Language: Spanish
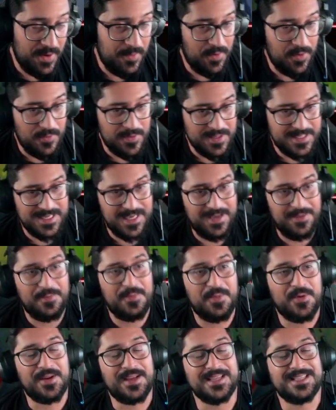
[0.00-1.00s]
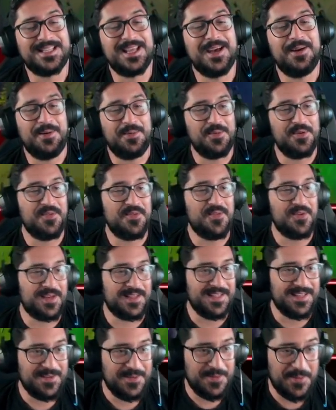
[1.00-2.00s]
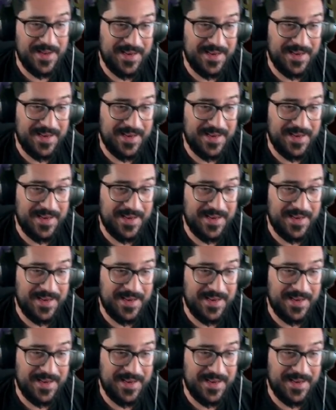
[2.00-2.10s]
aprovecha porque estaba muy fuerte, ¿no?